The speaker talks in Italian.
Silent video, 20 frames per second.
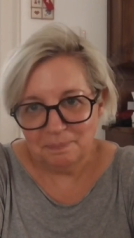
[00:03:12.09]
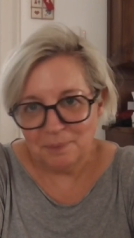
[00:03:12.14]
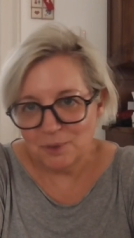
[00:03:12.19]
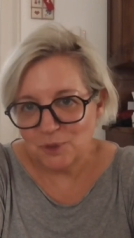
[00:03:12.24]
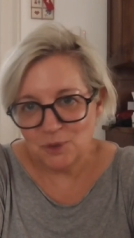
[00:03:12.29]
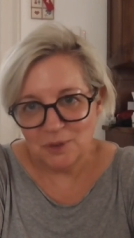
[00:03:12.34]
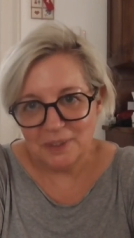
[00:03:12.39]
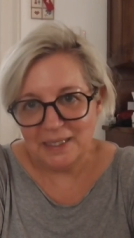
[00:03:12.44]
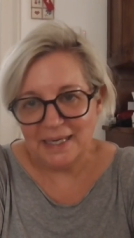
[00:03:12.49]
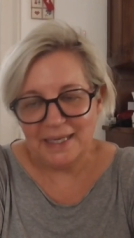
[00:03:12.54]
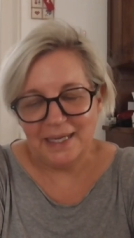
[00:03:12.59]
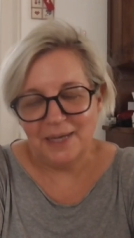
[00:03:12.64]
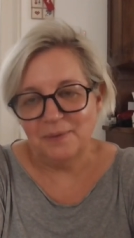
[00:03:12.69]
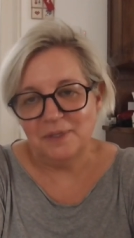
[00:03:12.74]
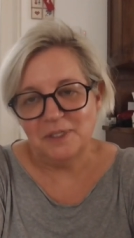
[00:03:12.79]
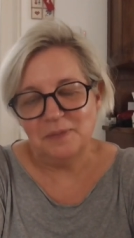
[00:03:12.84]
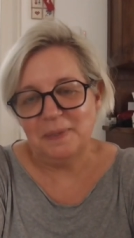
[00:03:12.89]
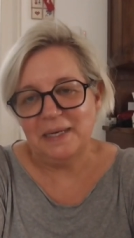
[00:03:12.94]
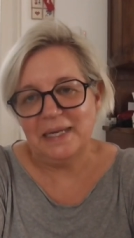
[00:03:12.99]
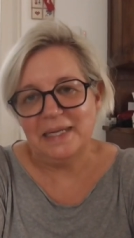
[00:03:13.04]
Posso dire che è
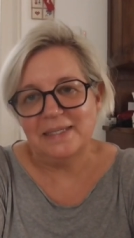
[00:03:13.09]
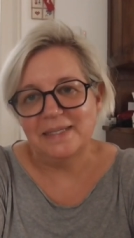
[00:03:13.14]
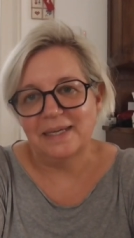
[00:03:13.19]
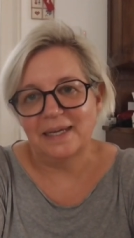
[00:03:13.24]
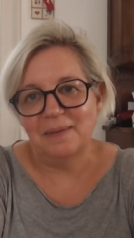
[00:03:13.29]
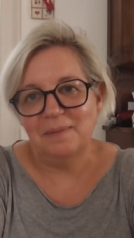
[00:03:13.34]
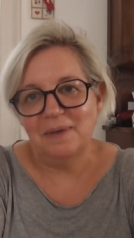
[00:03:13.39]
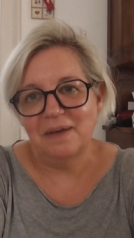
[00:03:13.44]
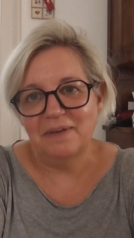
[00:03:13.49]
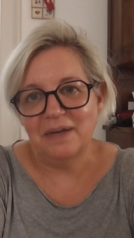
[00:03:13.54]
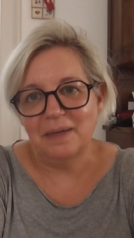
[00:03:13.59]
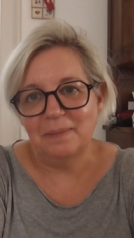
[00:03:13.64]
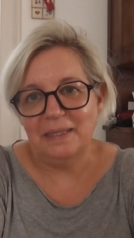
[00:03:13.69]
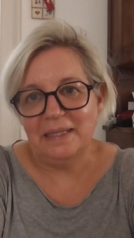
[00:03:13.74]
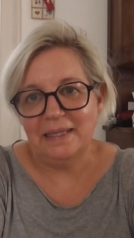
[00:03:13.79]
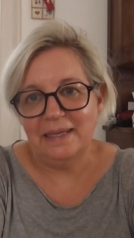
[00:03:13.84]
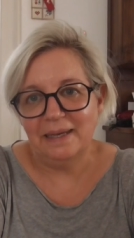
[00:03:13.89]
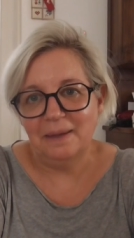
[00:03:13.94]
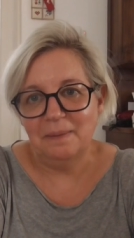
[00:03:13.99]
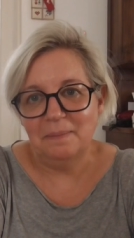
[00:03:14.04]
un'esperienza che mi ha
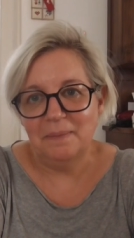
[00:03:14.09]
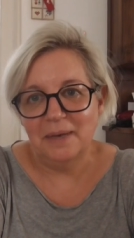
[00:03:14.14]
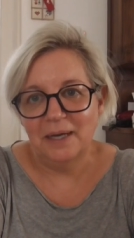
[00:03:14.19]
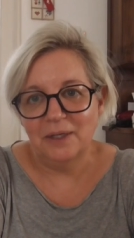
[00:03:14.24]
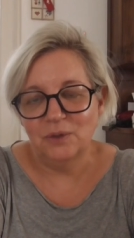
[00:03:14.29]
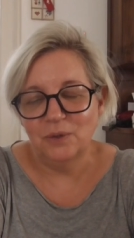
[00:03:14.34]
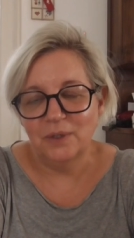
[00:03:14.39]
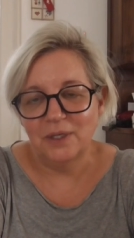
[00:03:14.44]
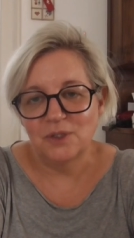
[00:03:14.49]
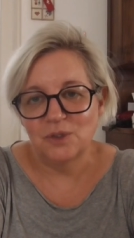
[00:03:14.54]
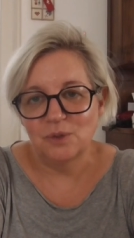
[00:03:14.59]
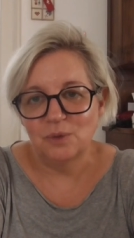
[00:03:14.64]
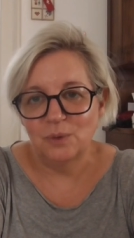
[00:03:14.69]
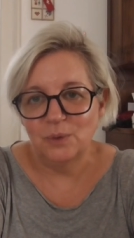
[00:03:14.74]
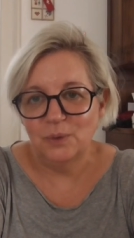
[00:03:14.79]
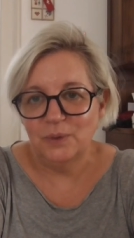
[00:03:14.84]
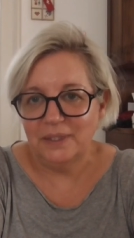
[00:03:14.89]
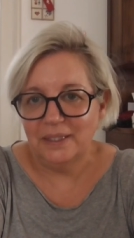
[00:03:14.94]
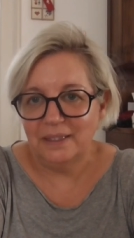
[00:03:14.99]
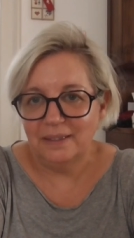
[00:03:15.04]
veramente cambiato e che sono
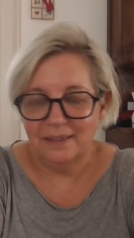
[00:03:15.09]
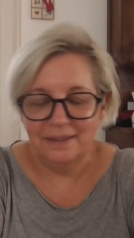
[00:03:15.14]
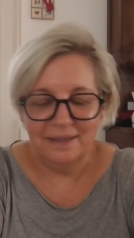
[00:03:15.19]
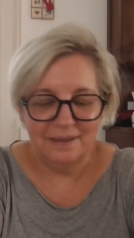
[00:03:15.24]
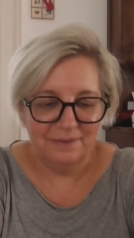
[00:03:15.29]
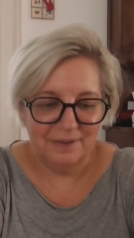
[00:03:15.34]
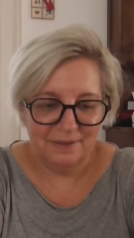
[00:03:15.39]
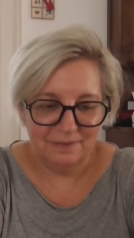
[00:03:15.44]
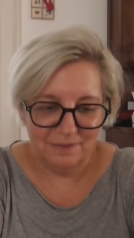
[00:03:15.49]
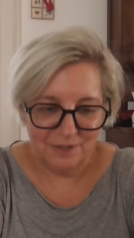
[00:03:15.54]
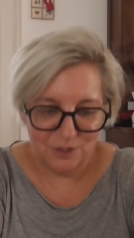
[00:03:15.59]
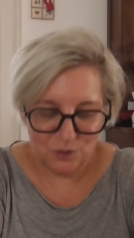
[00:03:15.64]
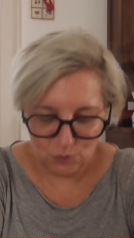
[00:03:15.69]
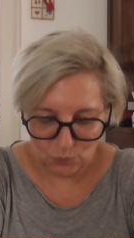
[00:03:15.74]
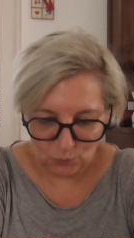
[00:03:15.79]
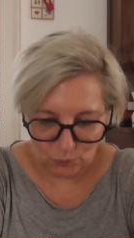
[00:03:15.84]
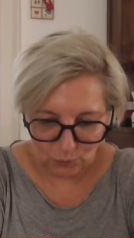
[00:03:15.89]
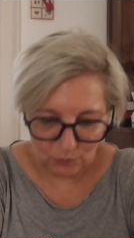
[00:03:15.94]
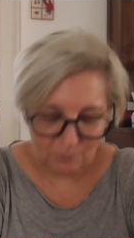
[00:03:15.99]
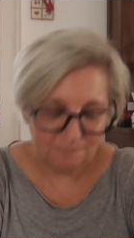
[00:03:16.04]
contenta di aver
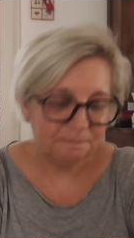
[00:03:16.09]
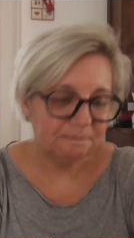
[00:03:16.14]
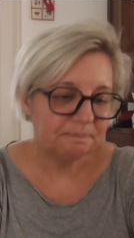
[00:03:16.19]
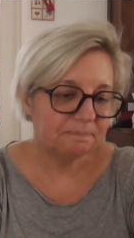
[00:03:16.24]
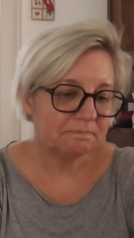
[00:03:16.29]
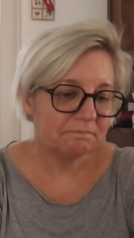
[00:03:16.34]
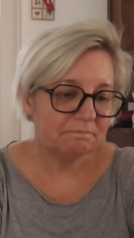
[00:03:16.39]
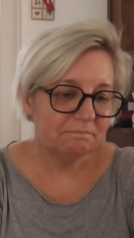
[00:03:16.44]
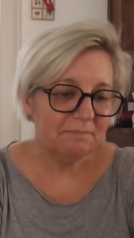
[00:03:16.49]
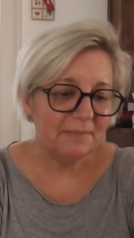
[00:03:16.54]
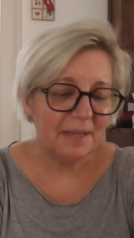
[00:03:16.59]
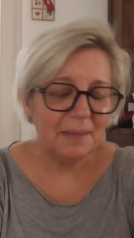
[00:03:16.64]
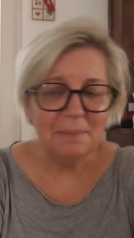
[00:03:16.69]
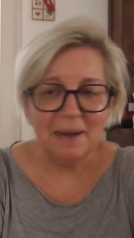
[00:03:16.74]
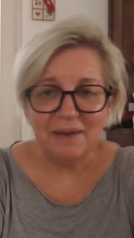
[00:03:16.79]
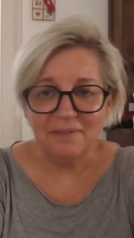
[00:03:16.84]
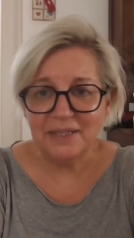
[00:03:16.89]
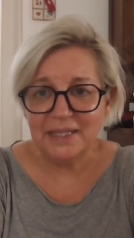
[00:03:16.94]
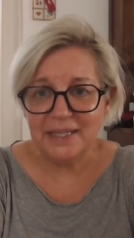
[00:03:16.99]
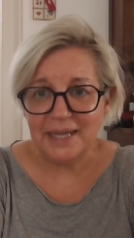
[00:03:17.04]
vissuto
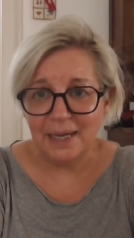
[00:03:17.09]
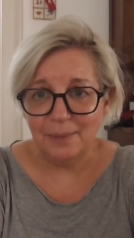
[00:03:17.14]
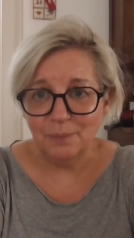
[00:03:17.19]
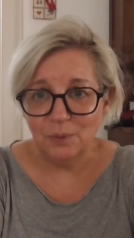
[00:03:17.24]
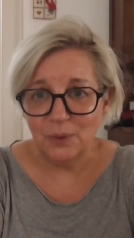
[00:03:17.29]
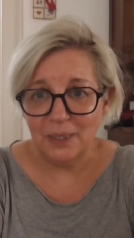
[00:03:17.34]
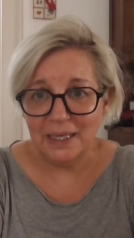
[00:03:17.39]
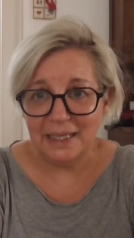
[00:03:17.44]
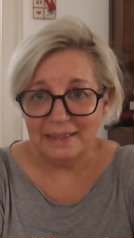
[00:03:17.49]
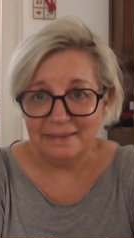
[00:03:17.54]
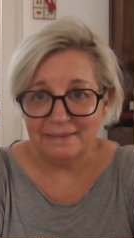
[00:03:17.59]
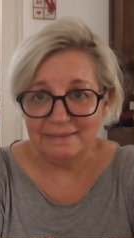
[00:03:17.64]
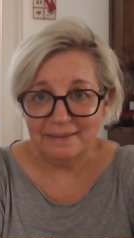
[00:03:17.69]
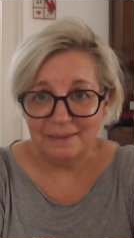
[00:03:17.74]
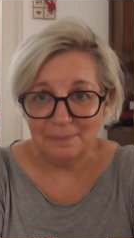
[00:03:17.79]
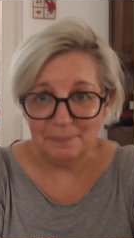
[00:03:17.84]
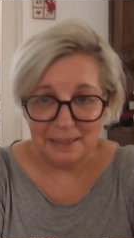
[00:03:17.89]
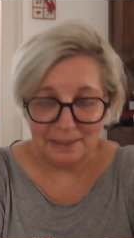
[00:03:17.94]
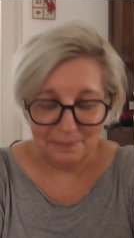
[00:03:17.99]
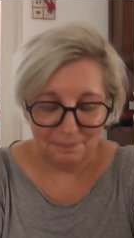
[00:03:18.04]
ma vediamo al
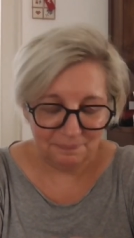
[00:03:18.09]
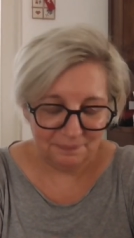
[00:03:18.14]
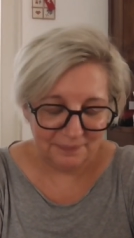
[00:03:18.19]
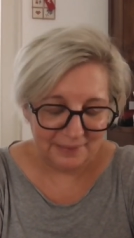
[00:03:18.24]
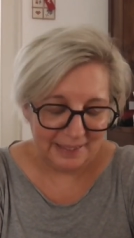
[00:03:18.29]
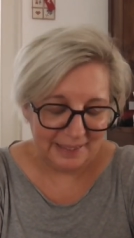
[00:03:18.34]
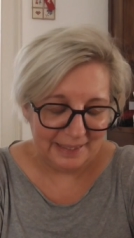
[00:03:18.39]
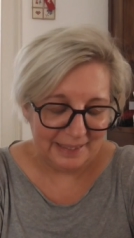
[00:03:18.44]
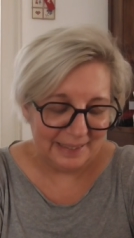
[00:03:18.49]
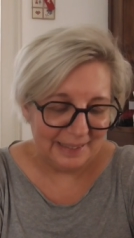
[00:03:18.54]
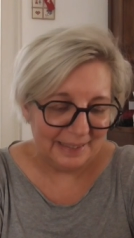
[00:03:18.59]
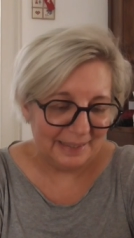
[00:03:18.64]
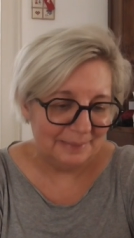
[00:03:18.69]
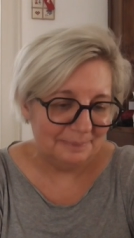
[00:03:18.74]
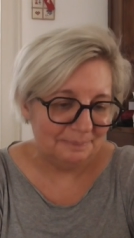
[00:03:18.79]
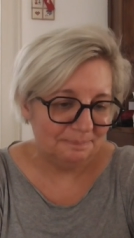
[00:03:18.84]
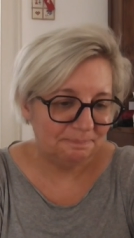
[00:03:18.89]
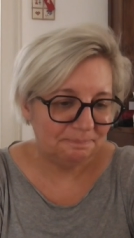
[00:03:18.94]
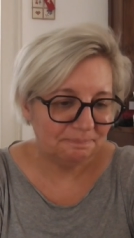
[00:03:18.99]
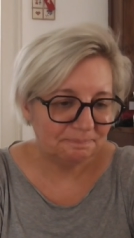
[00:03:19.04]
tema della,